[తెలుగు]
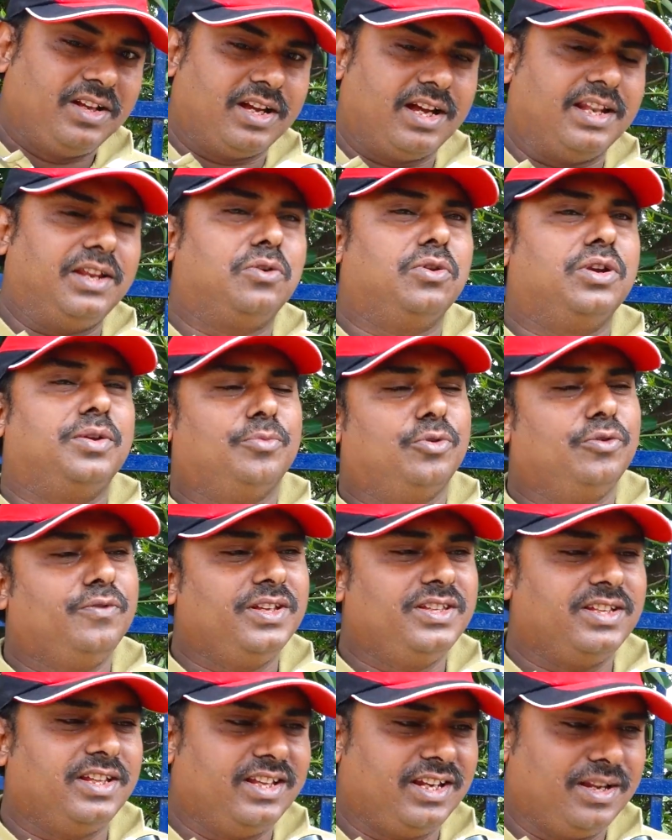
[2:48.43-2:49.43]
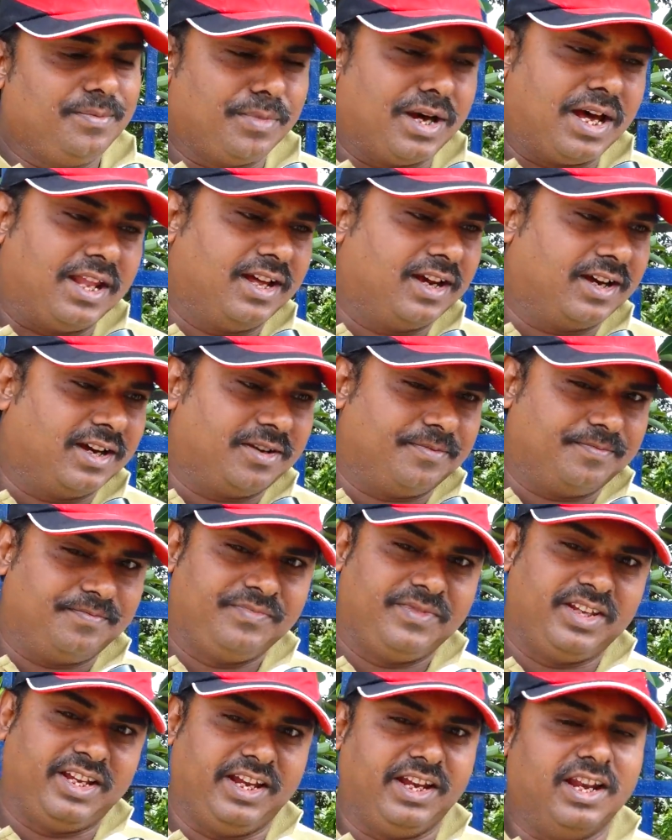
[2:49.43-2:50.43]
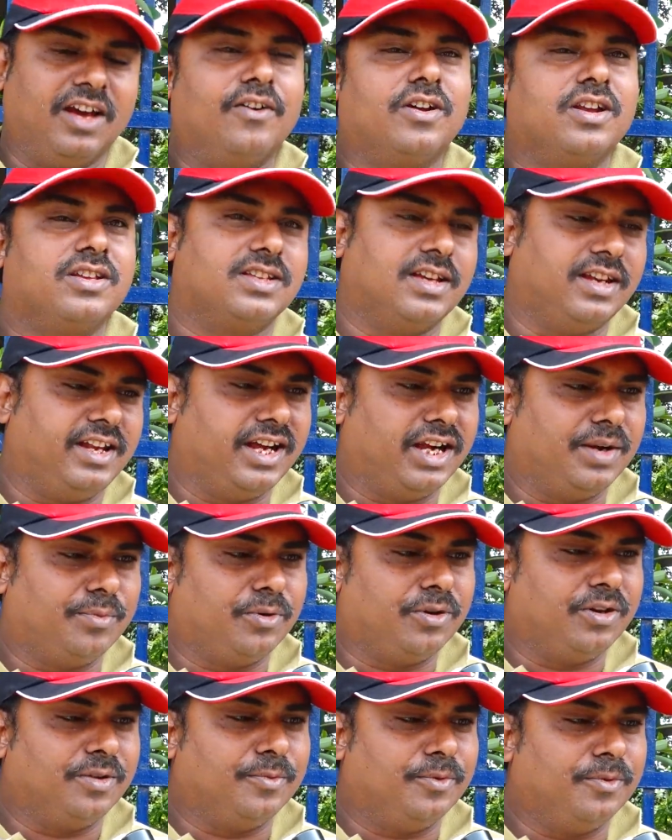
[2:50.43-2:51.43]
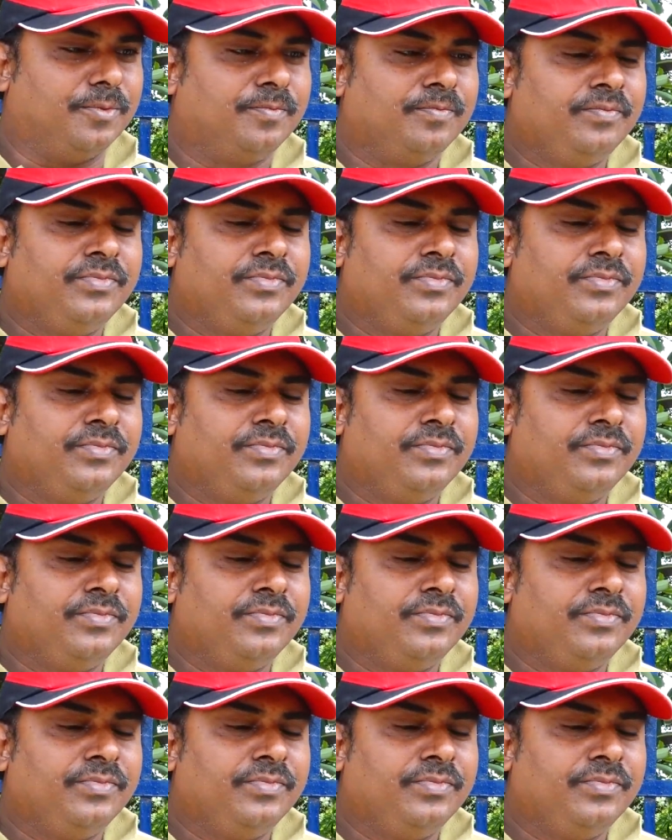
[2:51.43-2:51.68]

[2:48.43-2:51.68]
కానీ కొన్ని మూవీస్ ఏంటంటే బాధాకరం ఈ నవరస లేకపోవడము